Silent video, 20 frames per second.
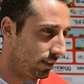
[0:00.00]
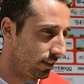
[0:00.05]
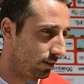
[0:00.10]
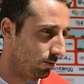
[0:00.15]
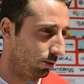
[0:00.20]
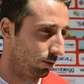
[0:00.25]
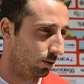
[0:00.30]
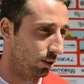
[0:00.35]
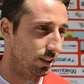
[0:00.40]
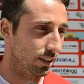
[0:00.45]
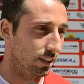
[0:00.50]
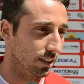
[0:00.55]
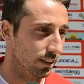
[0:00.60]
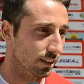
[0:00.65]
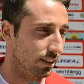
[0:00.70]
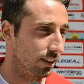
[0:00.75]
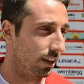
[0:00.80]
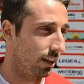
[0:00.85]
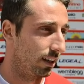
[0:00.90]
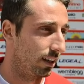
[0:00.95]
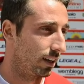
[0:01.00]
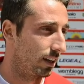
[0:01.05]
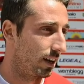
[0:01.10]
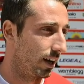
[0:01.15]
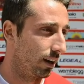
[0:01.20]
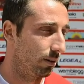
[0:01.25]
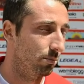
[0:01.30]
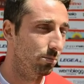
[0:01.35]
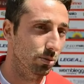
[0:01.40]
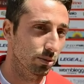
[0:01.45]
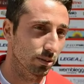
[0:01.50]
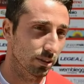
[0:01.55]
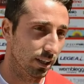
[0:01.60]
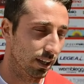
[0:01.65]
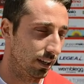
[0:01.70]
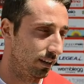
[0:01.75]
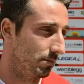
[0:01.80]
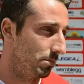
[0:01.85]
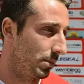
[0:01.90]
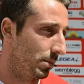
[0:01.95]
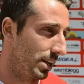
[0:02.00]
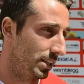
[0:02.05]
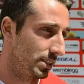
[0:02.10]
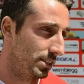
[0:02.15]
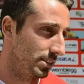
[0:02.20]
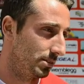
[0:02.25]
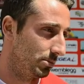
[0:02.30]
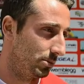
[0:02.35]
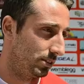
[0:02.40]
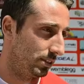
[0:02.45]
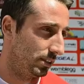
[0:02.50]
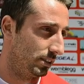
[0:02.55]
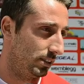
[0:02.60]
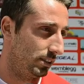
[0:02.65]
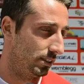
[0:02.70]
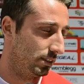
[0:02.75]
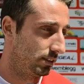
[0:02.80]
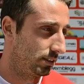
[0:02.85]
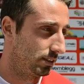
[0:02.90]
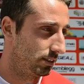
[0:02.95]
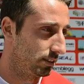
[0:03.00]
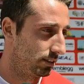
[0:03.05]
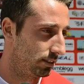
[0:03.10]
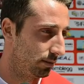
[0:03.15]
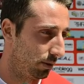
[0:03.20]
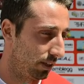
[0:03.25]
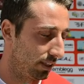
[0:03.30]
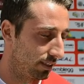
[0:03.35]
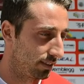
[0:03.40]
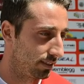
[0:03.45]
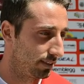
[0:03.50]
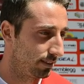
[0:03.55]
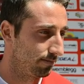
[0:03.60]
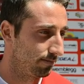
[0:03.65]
qualora di entrare in campo, dare il massimo e basta.